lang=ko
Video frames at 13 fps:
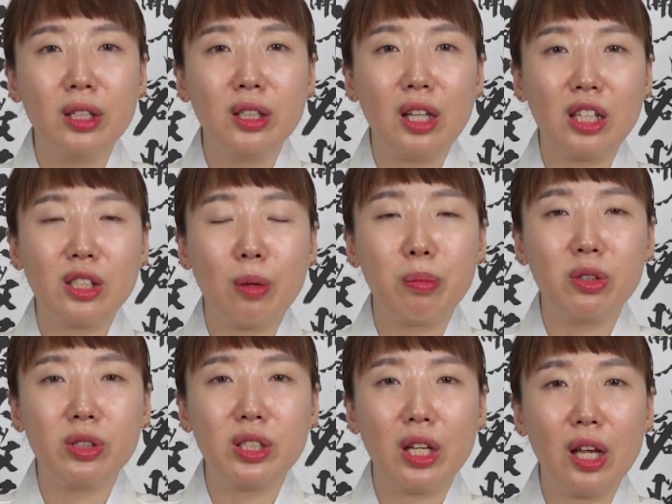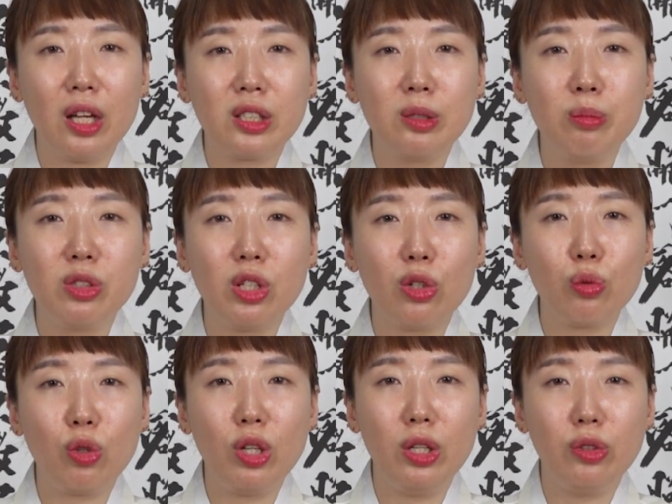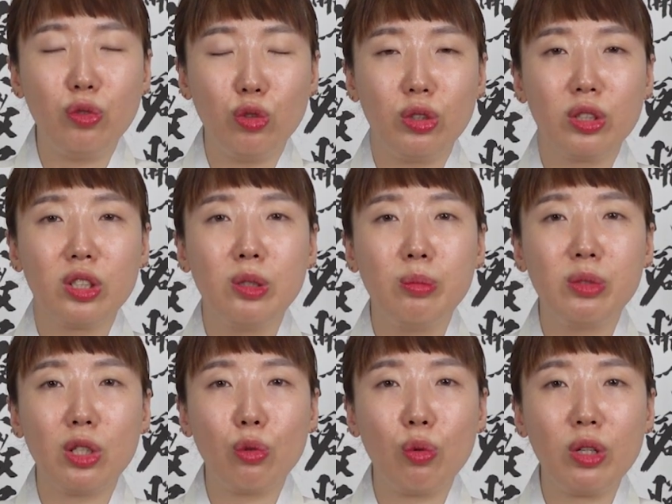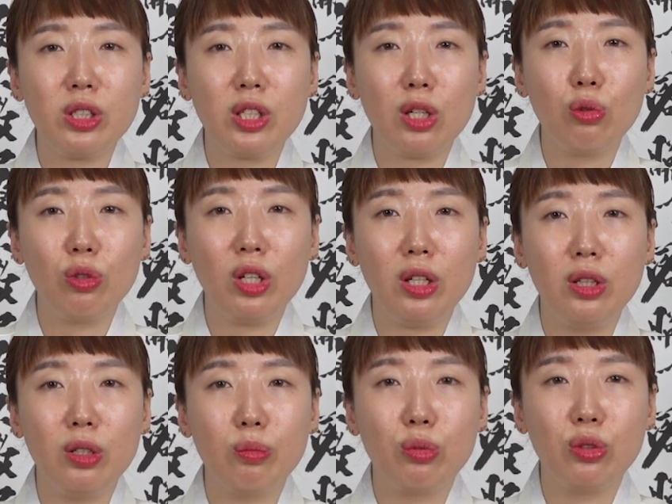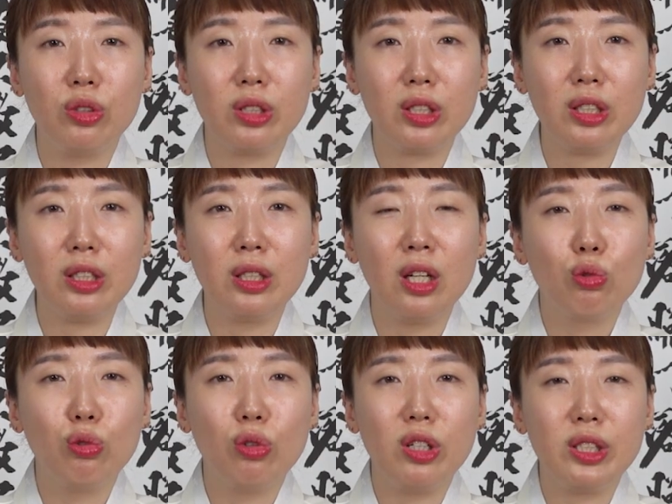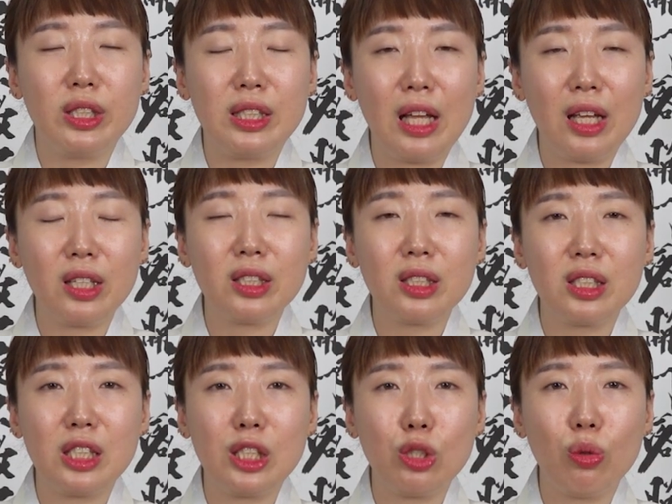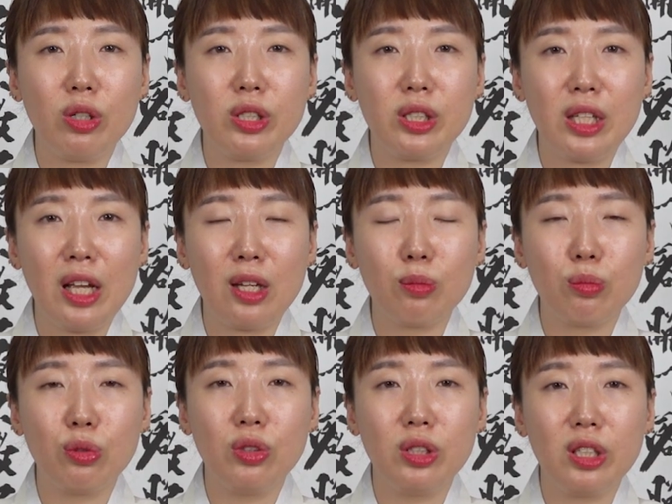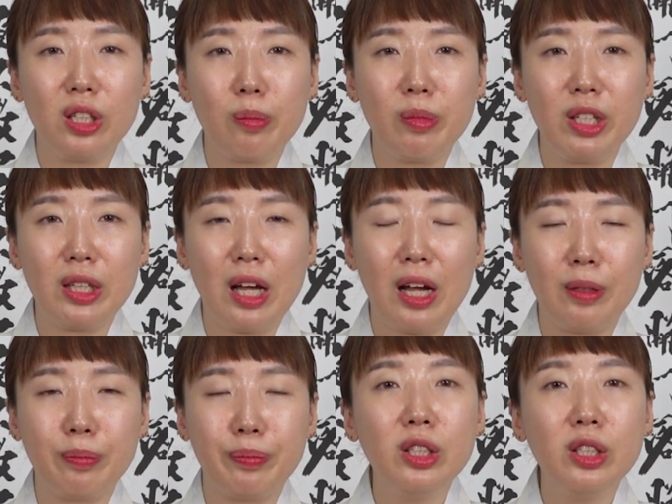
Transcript: 다섯 번째, 금전귀인운, 금전횡재운이 있는 분들은 9월생, 10월생 분들입니다.